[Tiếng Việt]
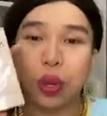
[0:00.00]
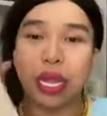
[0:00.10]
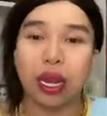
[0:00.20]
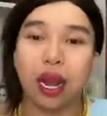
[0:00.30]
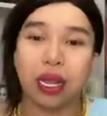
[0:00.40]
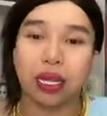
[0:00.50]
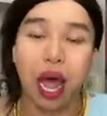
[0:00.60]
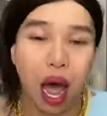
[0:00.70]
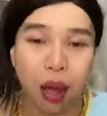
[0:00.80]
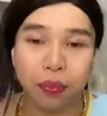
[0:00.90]
tuy nhiên rất là
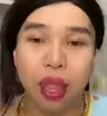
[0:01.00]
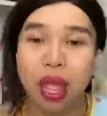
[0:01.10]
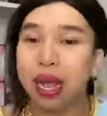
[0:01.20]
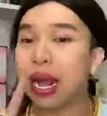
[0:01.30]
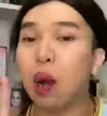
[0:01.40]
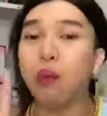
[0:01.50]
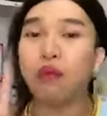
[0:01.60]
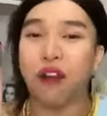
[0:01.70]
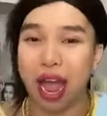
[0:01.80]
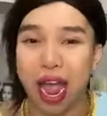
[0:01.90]
thơm
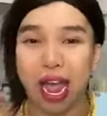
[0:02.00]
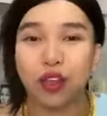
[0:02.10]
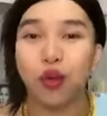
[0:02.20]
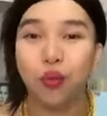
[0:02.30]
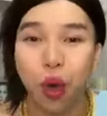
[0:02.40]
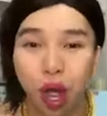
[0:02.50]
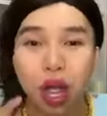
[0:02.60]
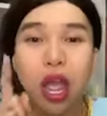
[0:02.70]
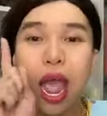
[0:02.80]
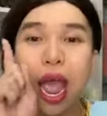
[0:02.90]
Không phải hàng Trung Quốc